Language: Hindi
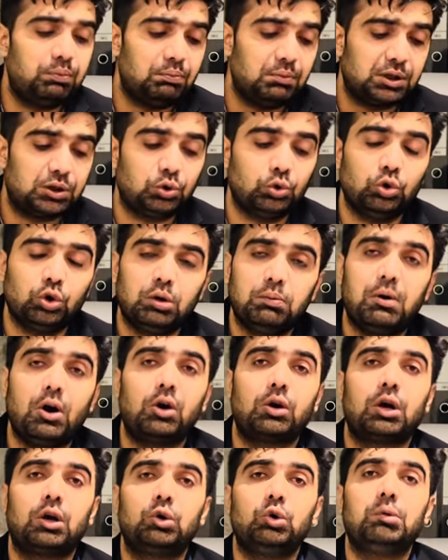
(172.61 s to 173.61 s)
मतलूब
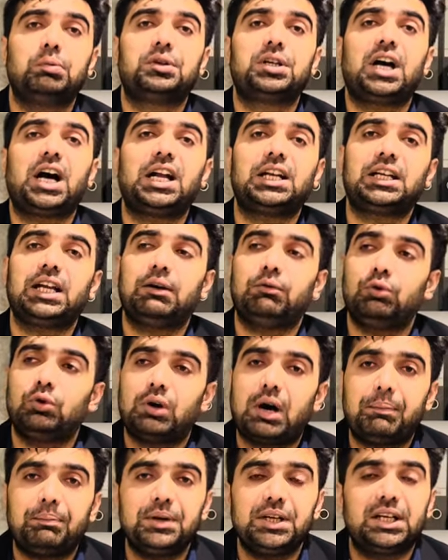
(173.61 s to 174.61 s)
और हरूप साथ है वो
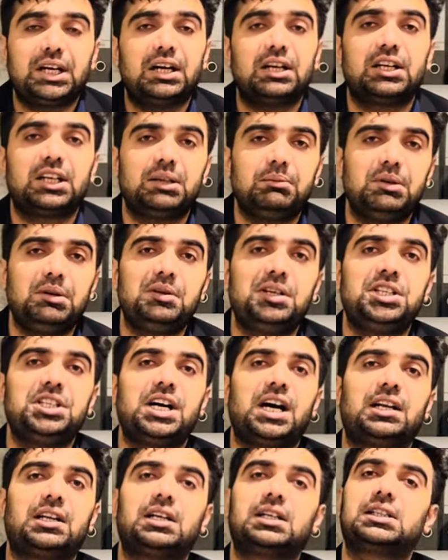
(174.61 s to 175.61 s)
अपनी कंट्री भी नहीं
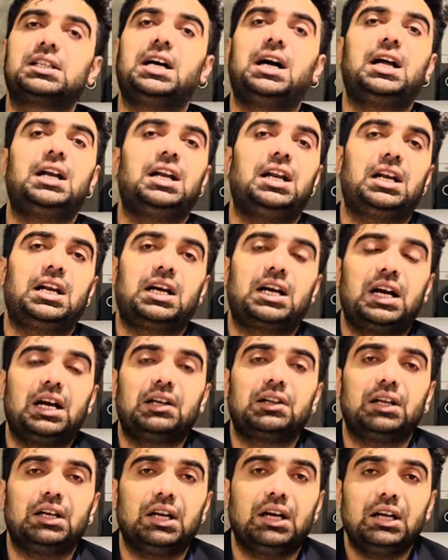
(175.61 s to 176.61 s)
जा सकता अल्लाह खैर
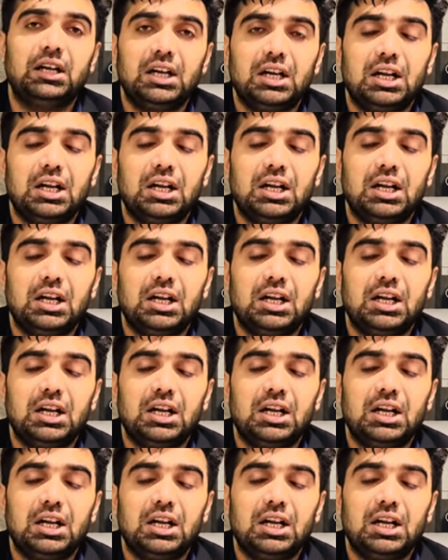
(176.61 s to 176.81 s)
सल्ला